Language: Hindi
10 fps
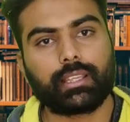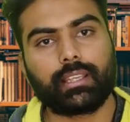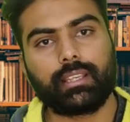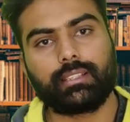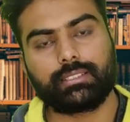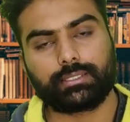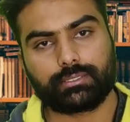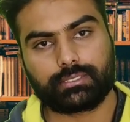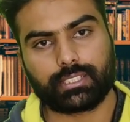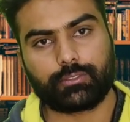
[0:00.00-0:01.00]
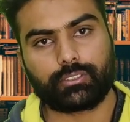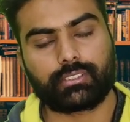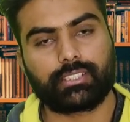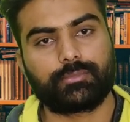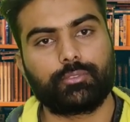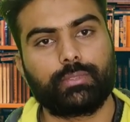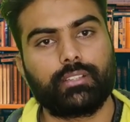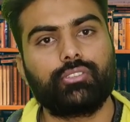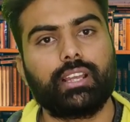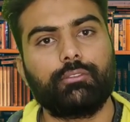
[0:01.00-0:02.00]
कि सिख फॉर जस्टिस
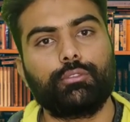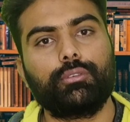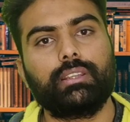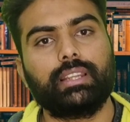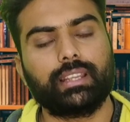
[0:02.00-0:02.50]
मूवमेंट जो है वो